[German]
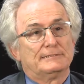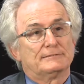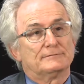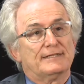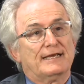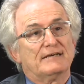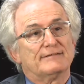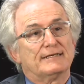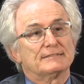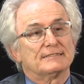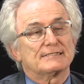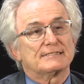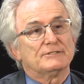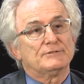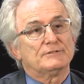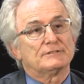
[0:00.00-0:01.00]
Und auch wenn
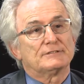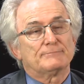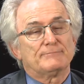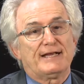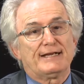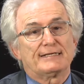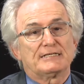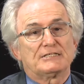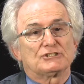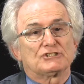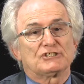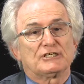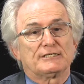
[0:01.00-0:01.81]
das die Leute manchmal